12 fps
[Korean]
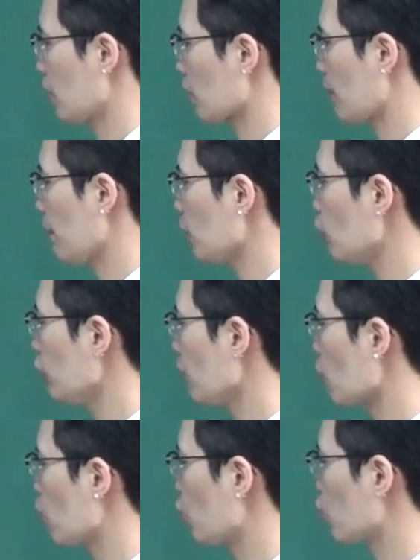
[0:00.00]
그러니까
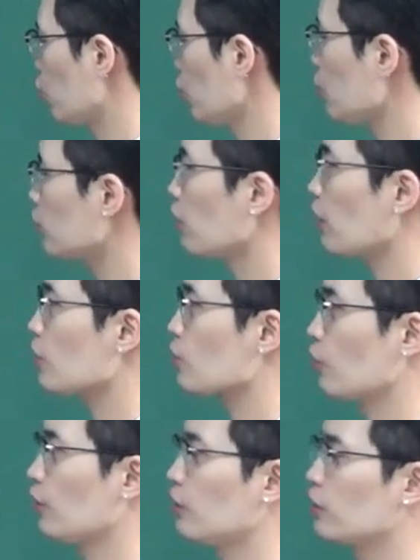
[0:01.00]
펭귄하고 수영을 하기
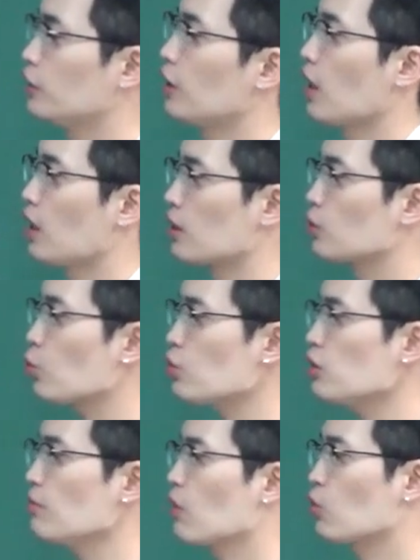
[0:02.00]
전에는 그냥
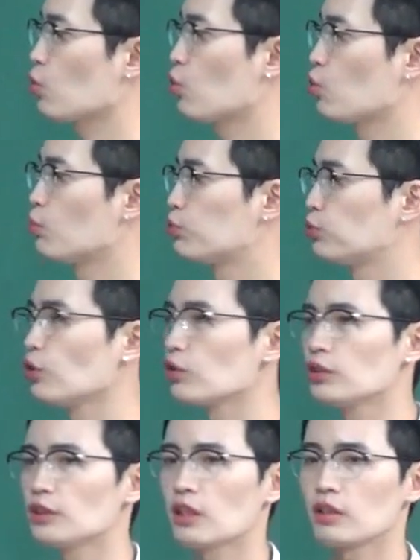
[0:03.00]
소심하고
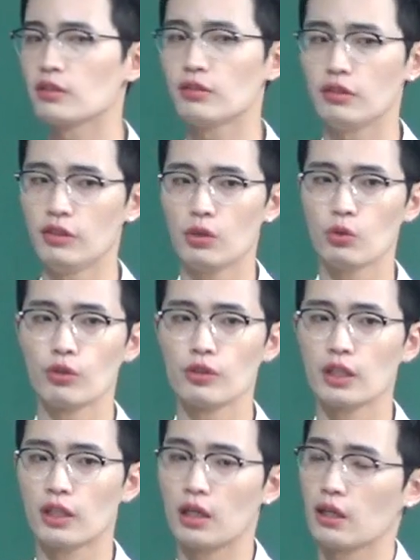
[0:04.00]
부적응자 같은
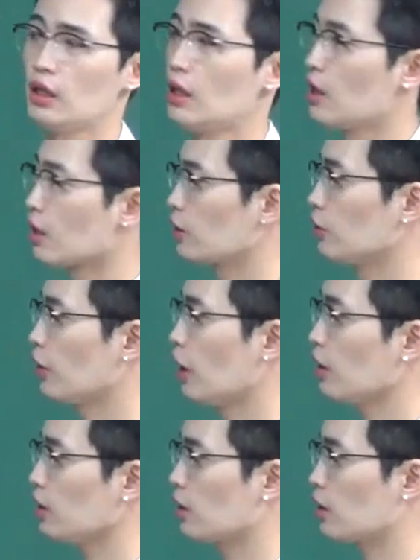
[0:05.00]
디에고였잖아.
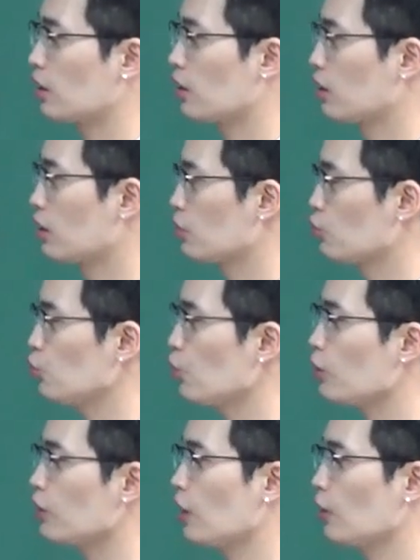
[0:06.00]
근데
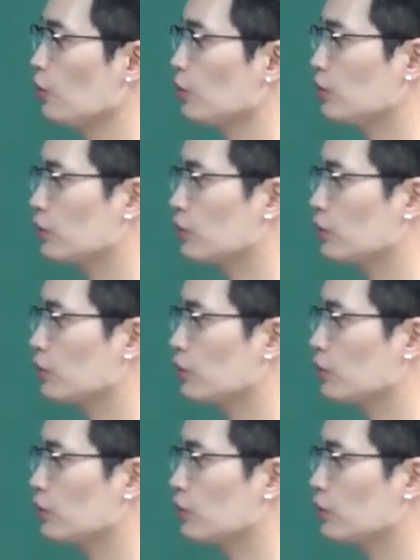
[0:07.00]
수영을 하러